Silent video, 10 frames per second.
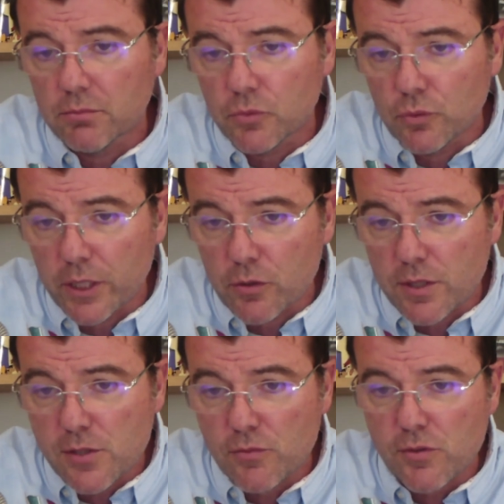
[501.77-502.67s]
Nous les
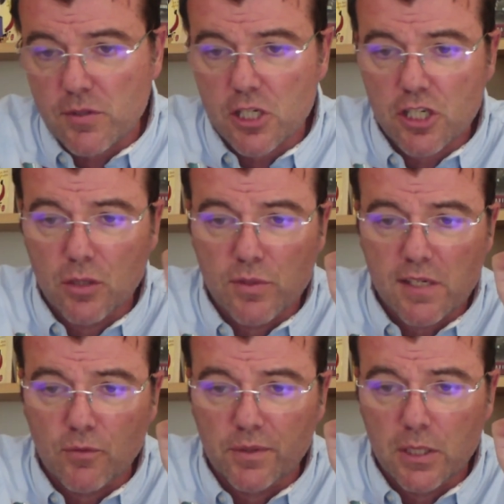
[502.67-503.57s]
connaissons sur cette chaîne, nous les
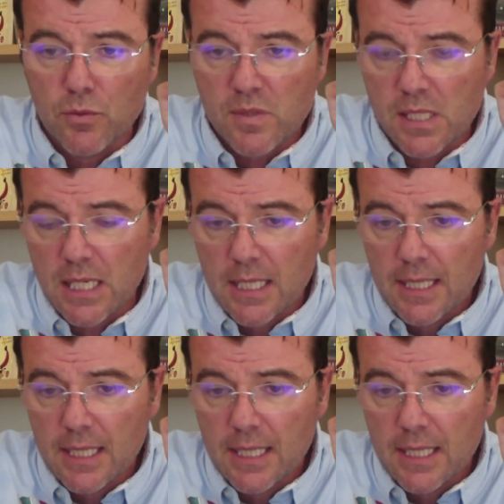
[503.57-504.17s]
avons dénoncés